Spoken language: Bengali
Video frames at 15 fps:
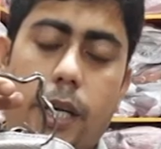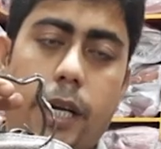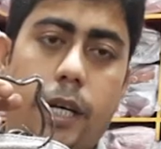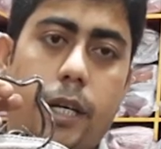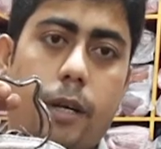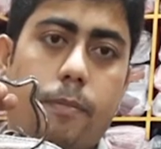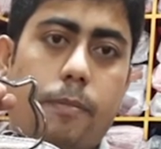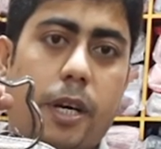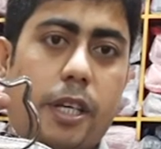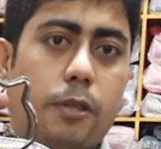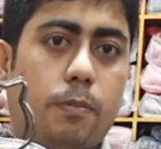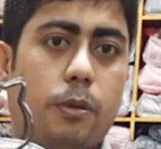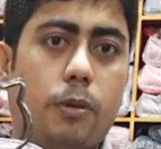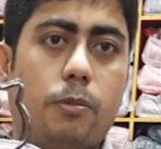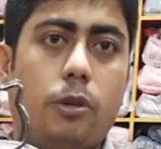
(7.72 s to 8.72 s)
এটা প্রাইস
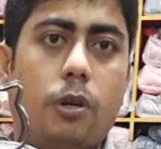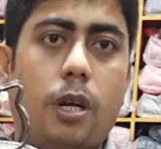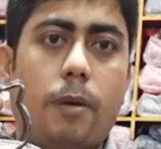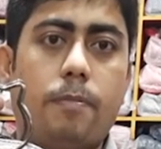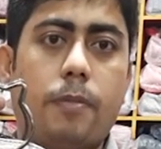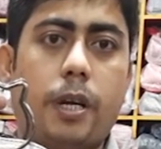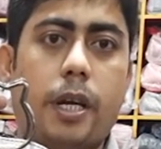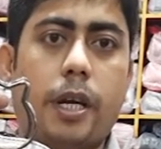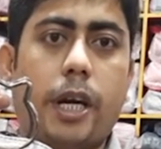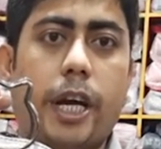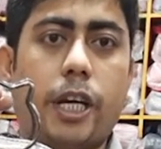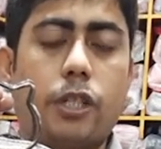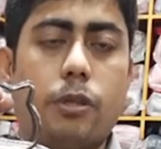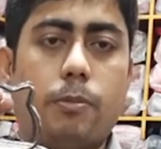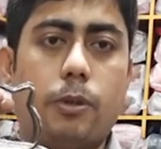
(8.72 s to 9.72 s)
পড়বে হলো আপনার
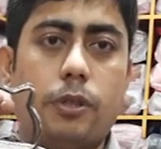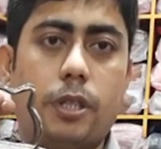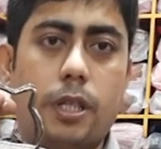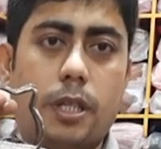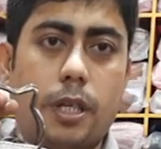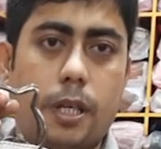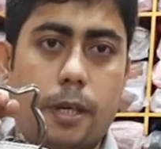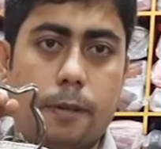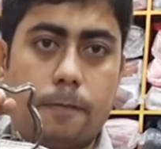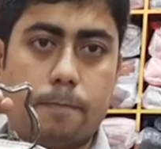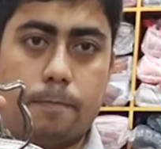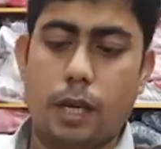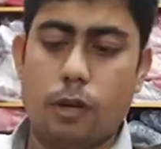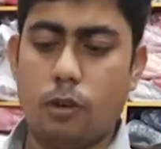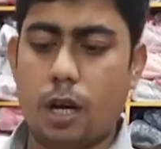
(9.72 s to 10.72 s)
একশো পঞ্চাশ টাকা
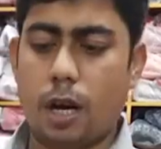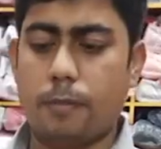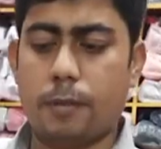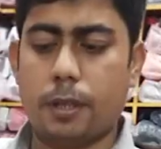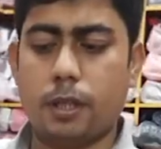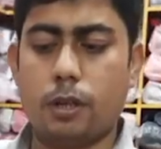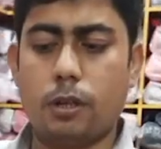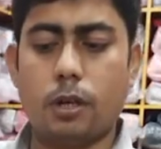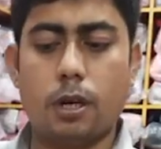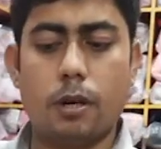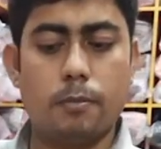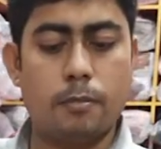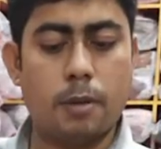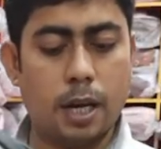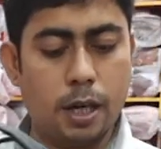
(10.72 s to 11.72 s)
এগুলো আমাদের
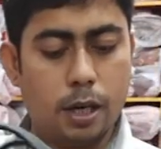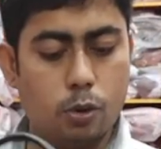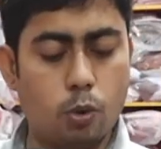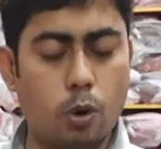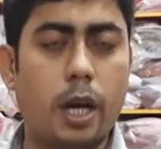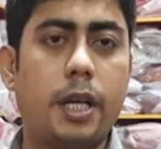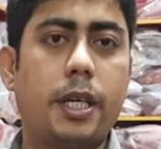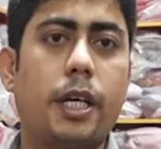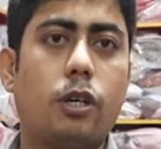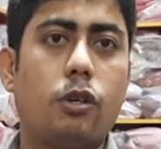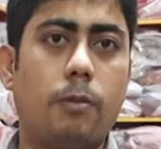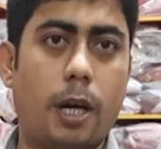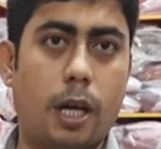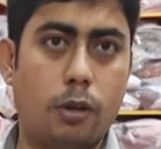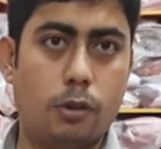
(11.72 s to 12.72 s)
মালের কোয়ালিটি একটু
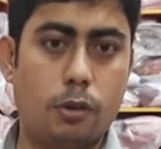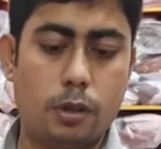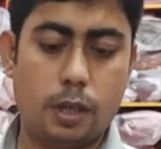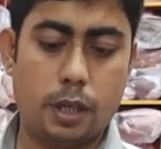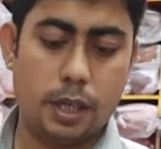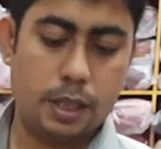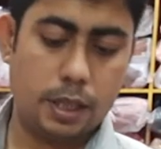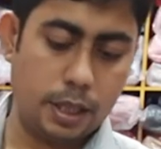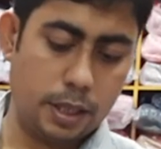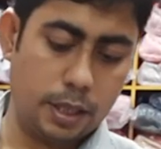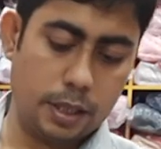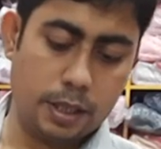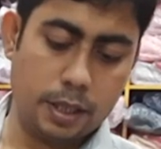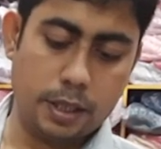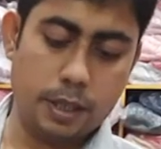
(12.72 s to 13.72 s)
ভালো হ্যাঁ আমরা
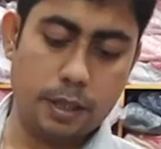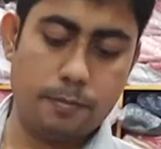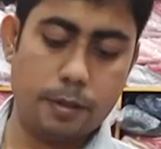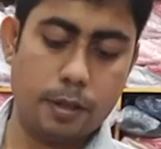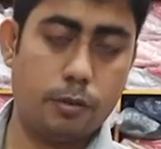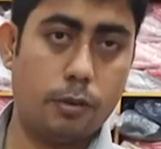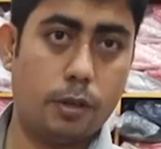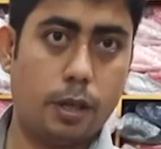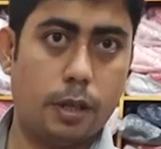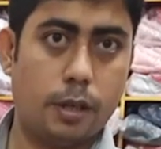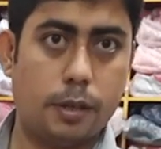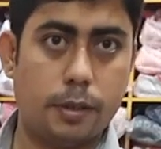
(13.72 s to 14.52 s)
আগের ভিডিওতে বলছিলাম